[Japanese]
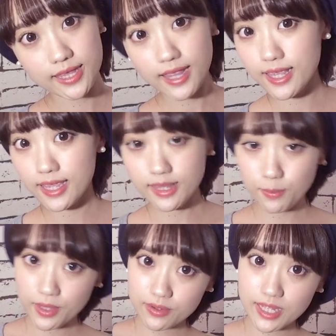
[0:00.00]
是非行って
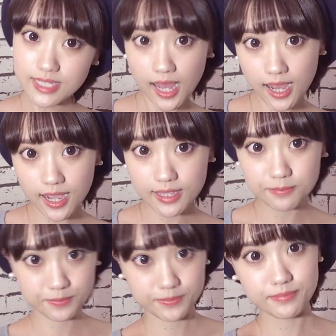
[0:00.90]
みてください
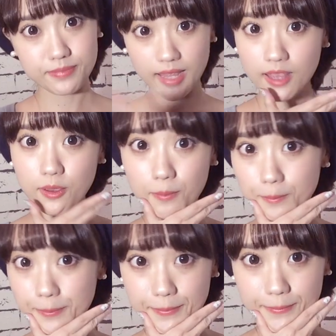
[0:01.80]

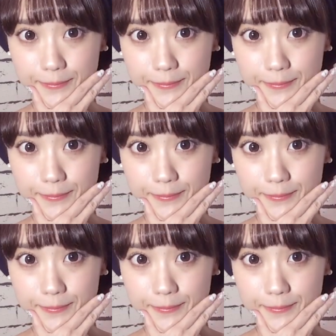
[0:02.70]
アニョン